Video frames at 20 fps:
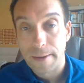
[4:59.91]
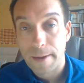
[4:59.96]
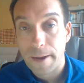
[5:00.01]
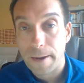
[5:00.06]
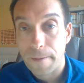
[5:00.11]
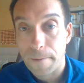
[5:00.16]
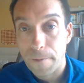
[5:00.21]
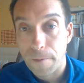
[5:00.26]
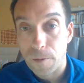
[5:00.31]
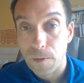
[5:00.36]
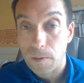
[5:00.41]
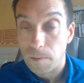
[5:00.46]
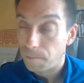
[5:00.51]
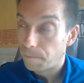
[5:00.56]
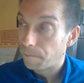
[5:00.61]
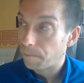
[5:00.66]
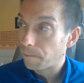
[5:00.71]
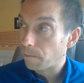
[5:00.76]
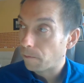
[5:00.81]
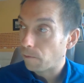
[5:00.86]
Alors,
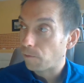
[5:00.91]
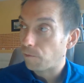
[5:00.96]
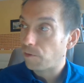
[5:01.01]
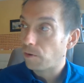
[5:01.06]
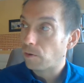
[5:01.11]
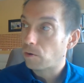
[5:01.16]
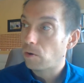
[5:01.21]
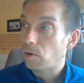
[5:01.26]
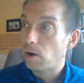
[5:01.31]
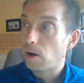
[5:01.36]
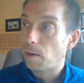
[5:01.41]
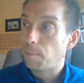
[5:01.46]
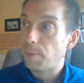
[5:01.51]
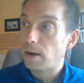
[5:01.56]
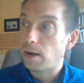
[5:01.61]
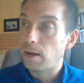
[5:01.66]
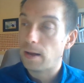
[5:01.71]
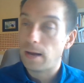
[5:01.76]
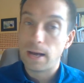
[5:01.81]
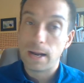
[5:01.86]
on fait encore
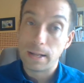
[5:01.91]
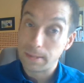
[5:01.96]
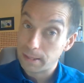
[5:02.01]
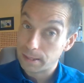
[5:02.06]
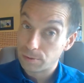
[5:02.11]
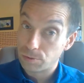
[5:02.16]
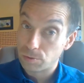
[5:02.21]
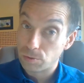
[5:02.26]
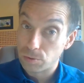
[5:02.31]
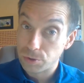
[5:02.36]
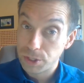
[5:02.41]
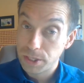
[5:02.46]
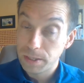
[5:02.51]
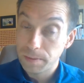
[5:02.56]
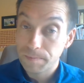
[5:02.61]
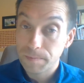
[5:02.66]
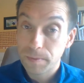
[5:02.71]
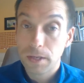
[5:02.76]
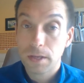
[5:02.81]
appel à la technologie